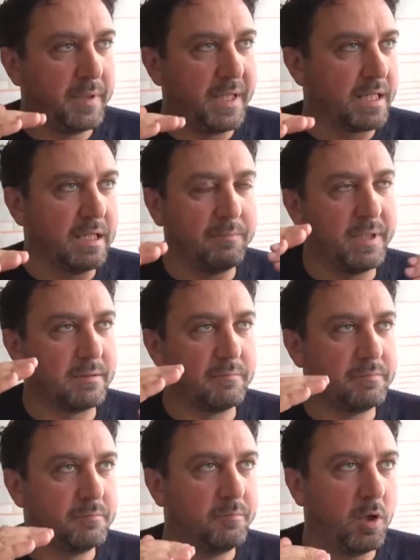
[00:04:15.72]
per, per,
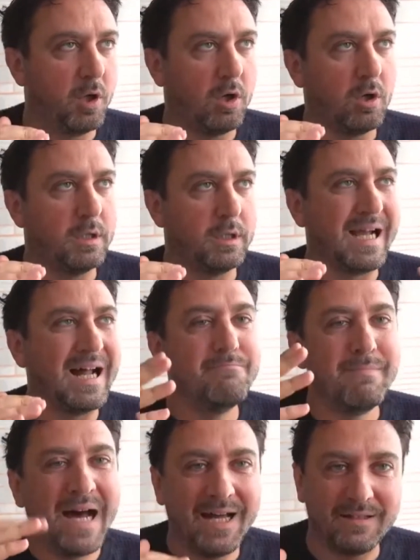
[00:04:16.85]
un po'
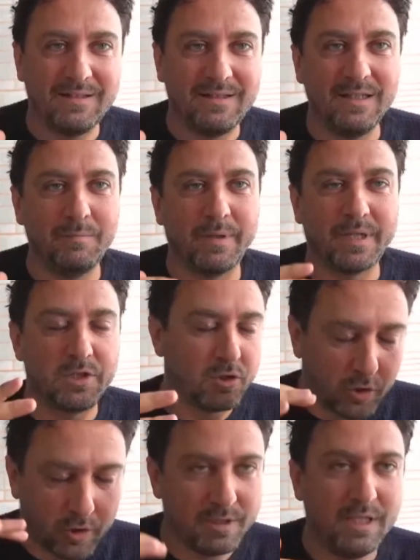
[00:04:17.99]
calmarti, per
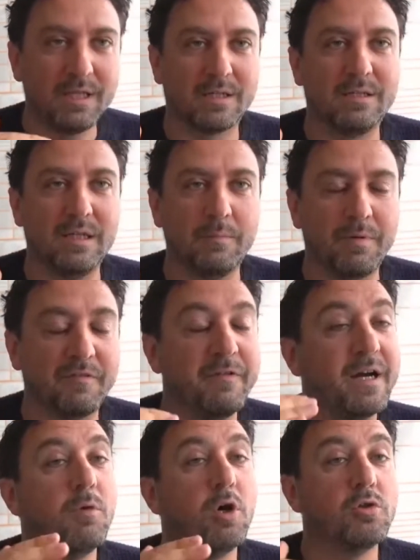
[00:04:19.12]
stordirti, per fare
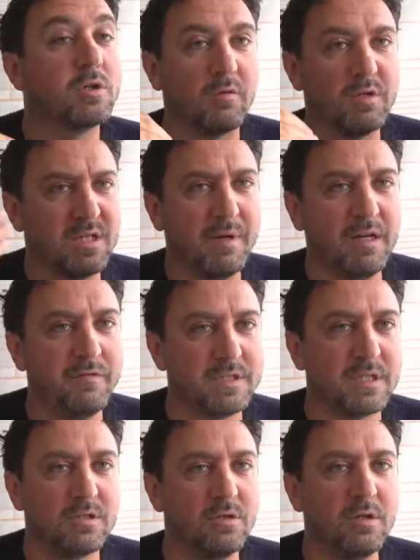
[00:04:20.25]
in modo che queste
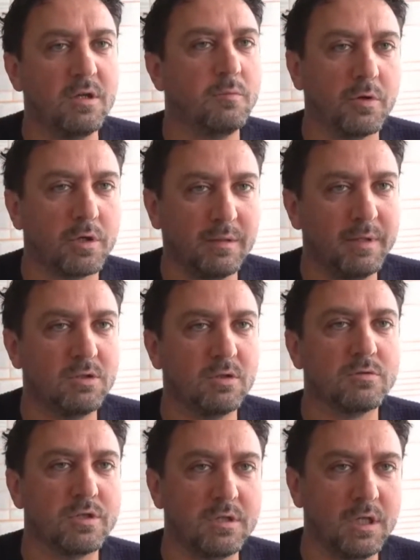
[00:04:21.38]
manifestazioni di comportamento non,
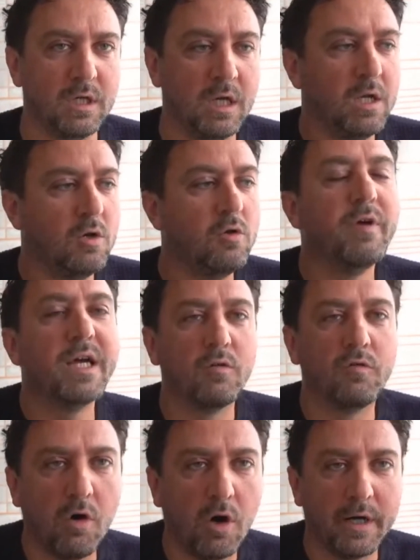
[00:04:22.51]
si, non vengano
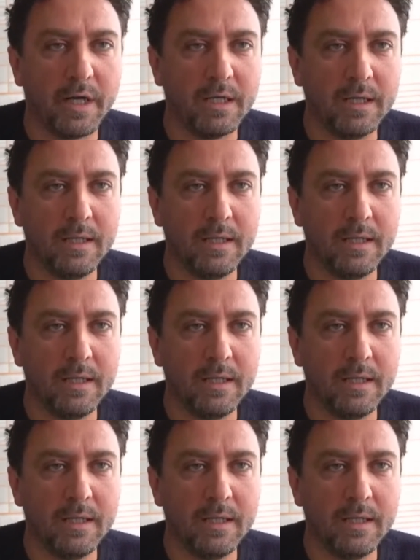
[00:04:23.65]
fuori.